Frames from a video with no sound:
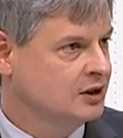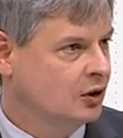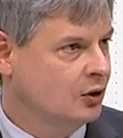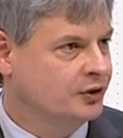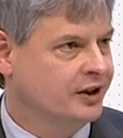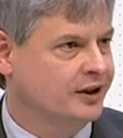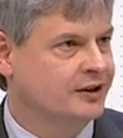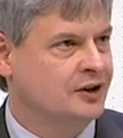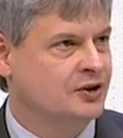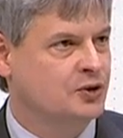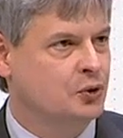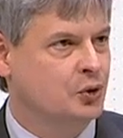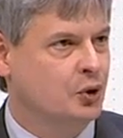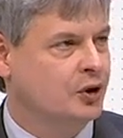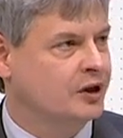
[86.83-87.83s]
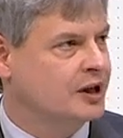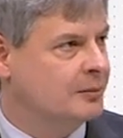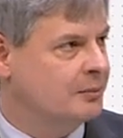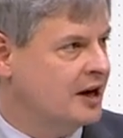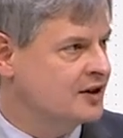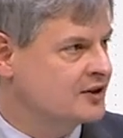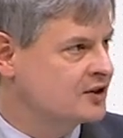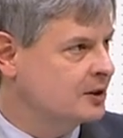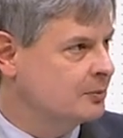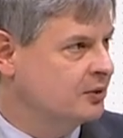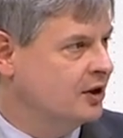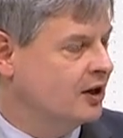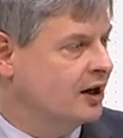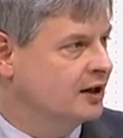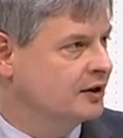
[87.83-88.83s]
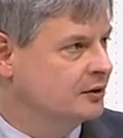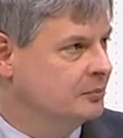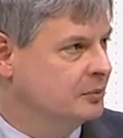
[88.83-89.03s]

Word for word: und ein dazugehöriger Masterplan